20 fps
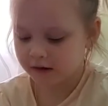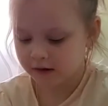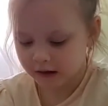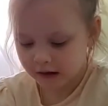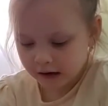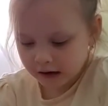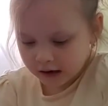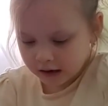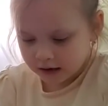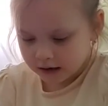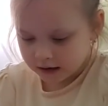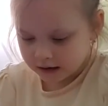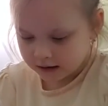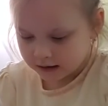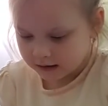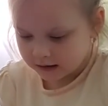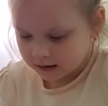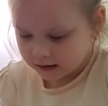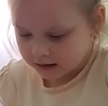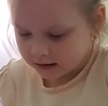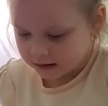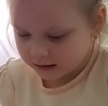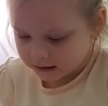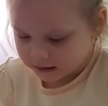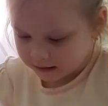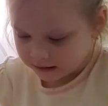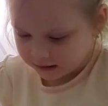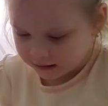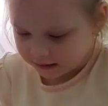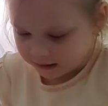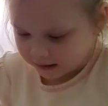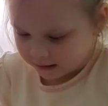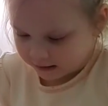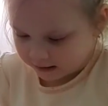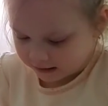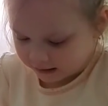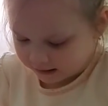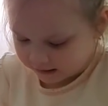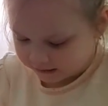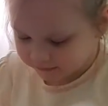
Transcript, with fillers: Сейчас разговаривали с мамой